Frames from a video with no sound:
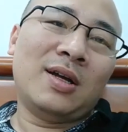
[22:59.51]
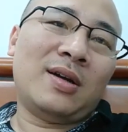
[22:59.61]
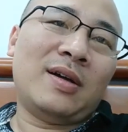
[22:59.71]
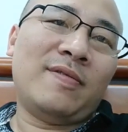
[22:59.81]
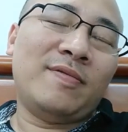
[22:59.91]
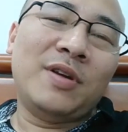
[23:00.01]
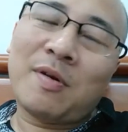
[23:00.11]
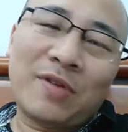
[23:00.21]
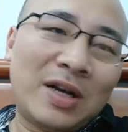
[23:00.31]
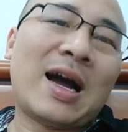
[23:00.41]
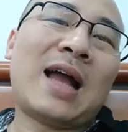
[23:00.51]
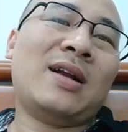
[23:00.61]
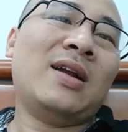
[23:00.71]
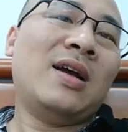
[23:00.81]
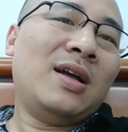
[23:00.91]
à, nhưng mà vẫn được ăn.
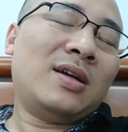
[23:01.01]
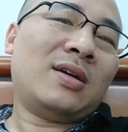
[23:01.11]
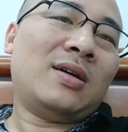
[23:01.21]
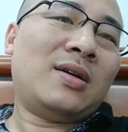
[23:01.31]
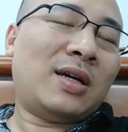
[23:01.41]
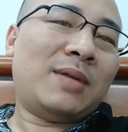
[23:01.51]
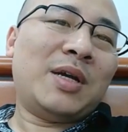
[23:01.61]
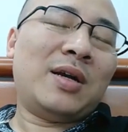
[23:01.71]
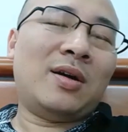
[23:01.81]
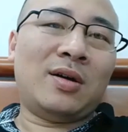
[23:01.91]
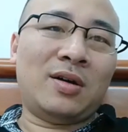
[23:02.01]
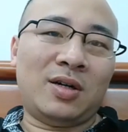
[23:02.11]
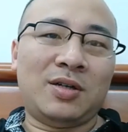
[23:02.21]
Ngày mình ở,